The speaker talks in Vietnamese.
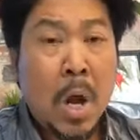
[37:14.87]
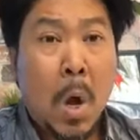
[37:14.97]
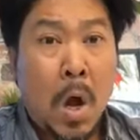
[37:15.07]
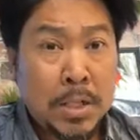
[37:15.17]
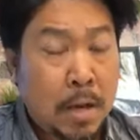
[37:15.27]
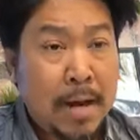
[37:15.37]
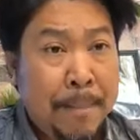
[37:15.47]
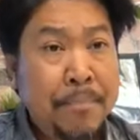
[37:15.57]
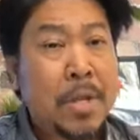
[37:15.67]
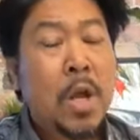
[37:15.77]
nó ngon dữ
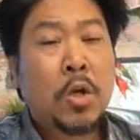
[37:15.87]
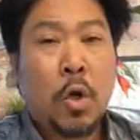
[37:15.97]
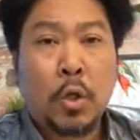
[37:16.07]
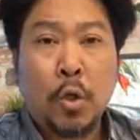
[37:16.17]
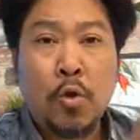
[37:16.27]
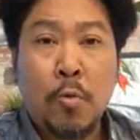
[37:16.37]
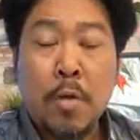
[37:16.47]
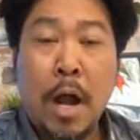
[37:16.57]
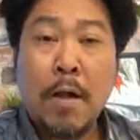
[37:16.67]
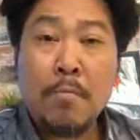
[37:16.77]
lắm. Rồi tôi
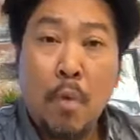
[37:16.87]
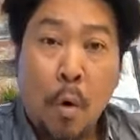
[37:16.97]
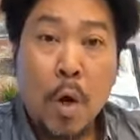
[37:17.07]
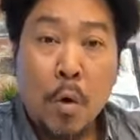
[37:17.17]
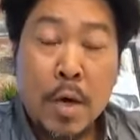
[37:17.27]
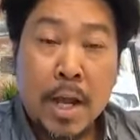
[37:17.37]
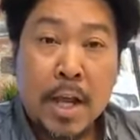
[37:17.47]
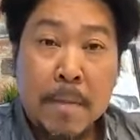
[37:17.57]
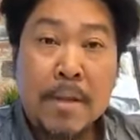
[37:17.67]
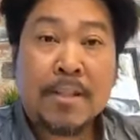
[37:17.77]
cũng có mua luôn
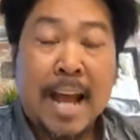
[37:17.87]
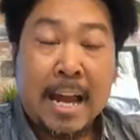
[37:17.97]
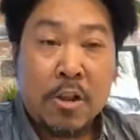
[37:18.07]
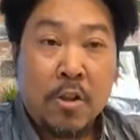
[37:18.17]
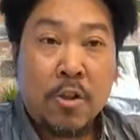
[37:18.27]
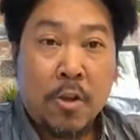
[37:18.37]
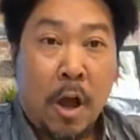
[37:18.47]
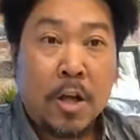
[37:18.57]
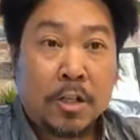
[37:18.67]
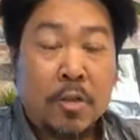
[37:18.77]
cái ghế massage nó nhỏ
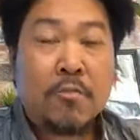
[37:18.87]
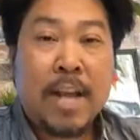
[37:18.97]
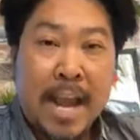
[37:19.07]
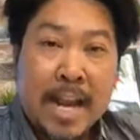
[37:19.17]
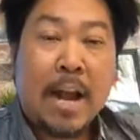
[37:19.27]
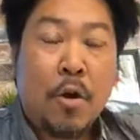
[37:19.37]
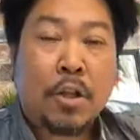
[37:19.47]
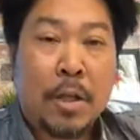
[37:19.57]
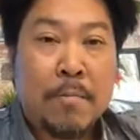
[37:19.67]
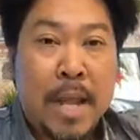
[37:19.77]
nhỏ một xíu, đẩy ra
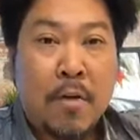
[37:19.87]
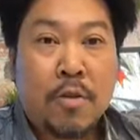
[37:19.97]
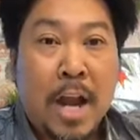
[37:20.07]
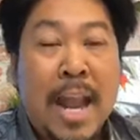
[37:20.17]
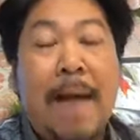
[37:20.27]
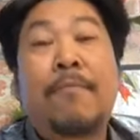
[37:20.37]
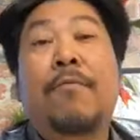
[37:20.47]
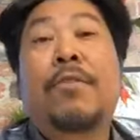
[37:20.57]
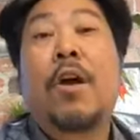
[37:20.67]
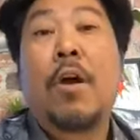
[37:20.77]
ngoài tiệm nail để
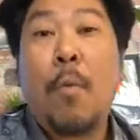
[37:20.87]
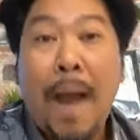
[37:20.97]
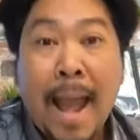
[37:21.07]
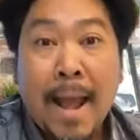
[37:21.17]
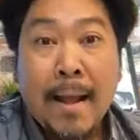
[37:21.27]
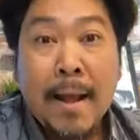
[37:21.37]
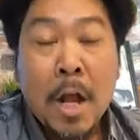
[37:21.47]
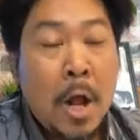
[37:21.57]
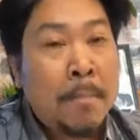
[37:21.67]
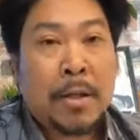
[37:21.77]
làm cho cái quát.
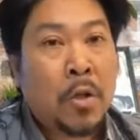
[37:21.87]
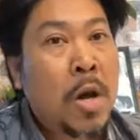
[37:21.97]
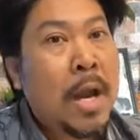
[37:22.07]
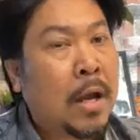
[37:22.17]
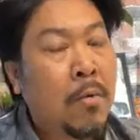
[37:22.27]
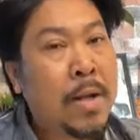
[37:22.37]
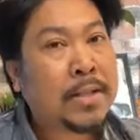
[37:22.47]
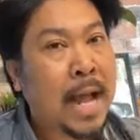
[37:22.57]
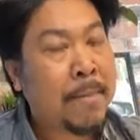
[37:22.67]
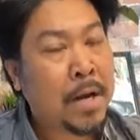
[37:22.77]
Mà tôi nói là cái
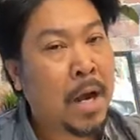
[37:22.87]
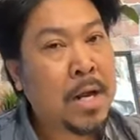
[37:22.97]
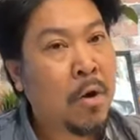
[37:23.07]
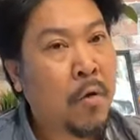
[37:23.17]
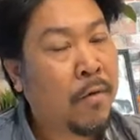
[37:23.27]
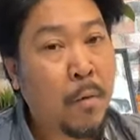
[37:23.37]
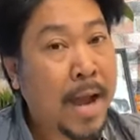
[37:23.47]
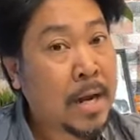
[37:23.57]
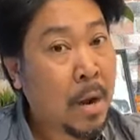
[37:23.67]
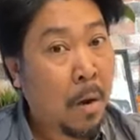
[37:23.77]
massage mà đẩy ra ngoài phòng
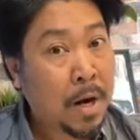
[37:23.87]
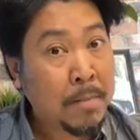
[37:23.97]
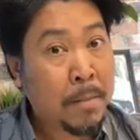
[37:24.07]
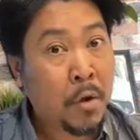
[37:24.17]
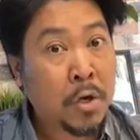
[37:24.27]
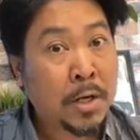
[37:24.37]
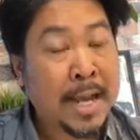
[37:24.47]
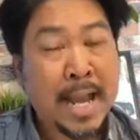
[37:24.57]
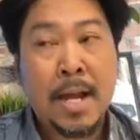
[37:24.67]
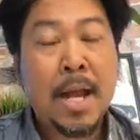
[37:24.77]
quát nó ngon lắm nha mọi
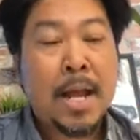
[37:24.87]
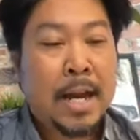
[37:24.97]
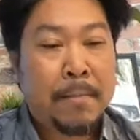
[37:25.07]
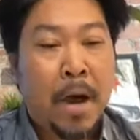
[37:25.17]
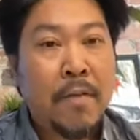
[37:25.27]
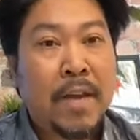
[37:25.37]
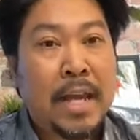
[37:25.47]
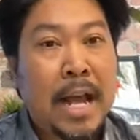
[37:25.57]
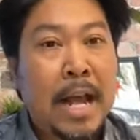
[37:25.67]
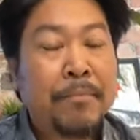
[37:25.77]
người nghe. Là bởi
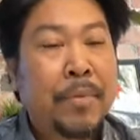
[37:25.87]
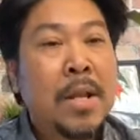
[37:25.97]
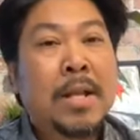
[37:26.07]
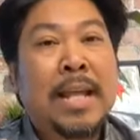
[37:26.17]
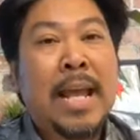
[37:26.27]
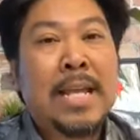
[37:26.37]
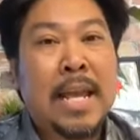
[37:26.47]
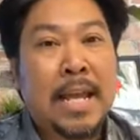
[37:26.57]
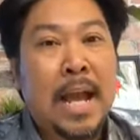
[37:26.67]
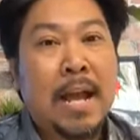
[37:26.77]
vì á, thay
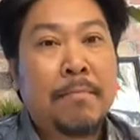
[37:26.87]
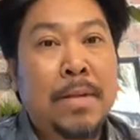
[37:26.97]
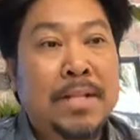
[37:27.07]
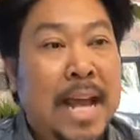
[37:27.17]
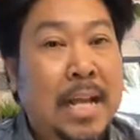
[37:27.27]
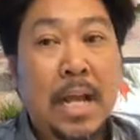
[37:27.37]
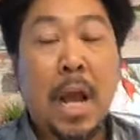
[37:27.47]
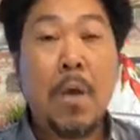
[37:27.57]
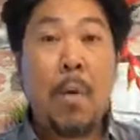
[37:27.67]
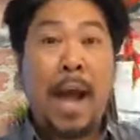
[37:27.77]
vì á mình xài cái
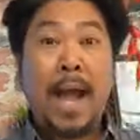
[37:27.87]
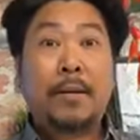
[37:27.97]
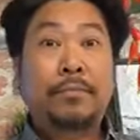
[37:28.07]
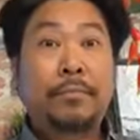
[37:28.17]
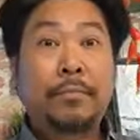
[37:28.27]
ghế quát